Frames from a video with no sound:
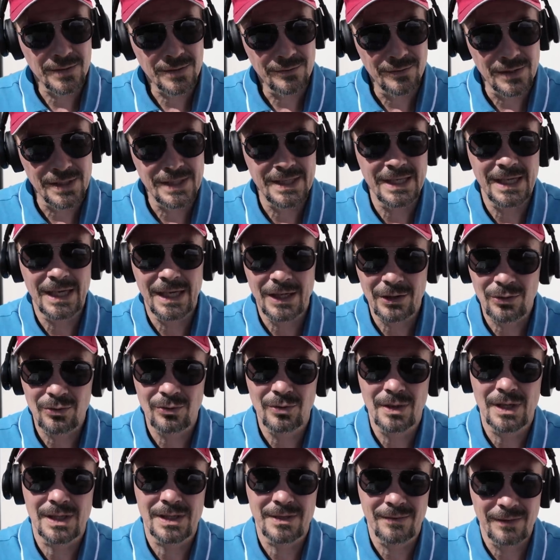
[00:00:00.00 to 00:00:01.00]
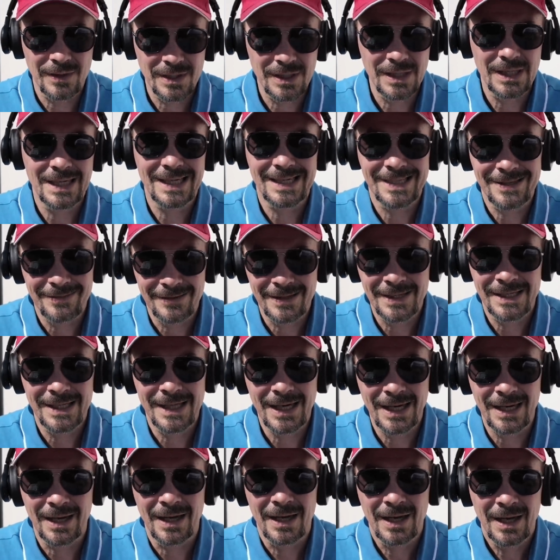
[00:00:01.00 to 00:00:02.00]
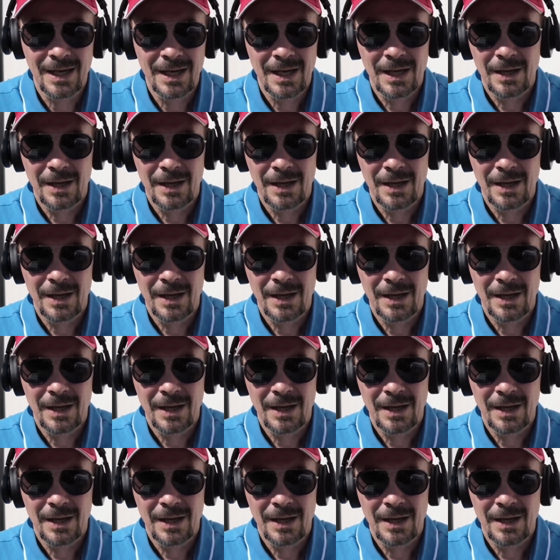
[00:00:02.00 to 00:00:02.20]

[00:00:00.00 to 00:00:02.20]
свозили туда, свозили, свозили,